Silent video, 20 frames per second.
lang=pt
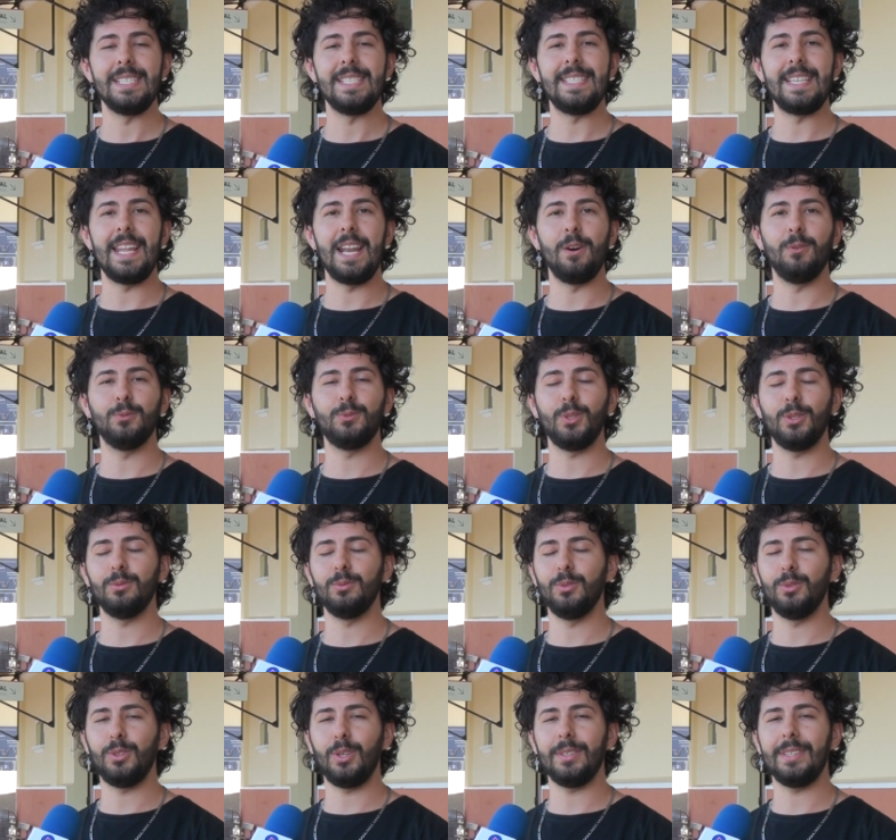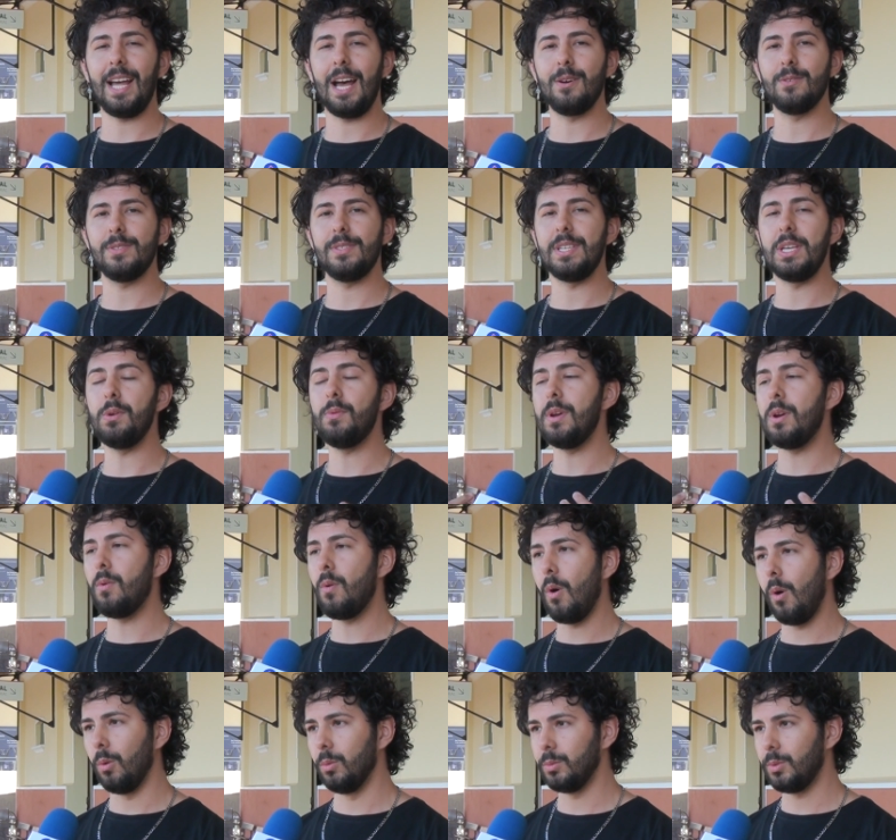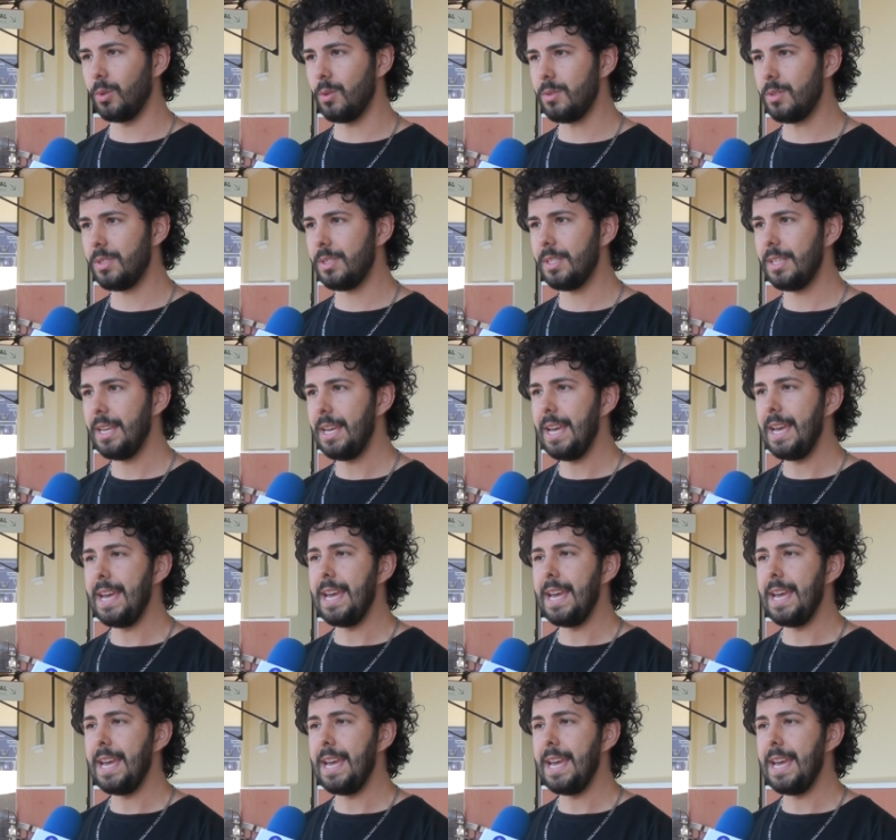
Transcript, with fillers: Serão no total cinco encontros